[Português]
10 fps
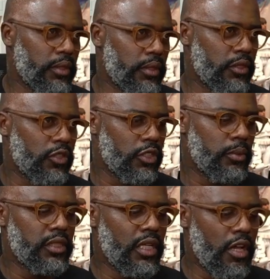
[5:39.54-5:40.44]

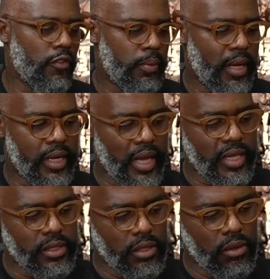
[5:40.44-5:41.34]
2019 para cá
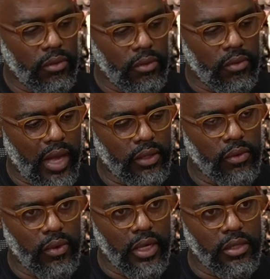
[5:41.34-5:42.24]
são
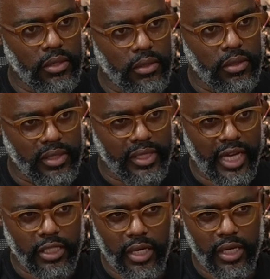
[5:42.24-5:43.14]
quatro anos, quatro sete
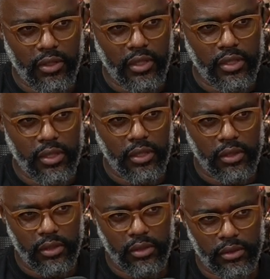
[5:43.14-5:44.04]
anos. treinadores.
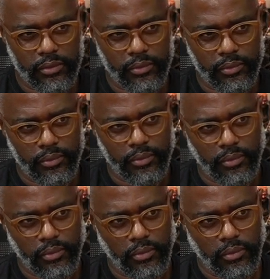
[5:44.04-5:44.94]

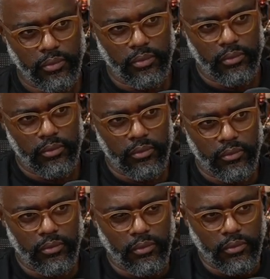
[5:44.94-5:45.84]
Bom,
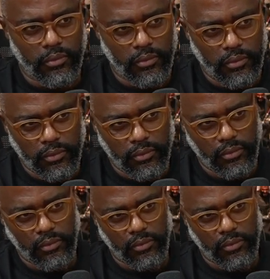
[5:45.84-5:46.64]
Jorge, é,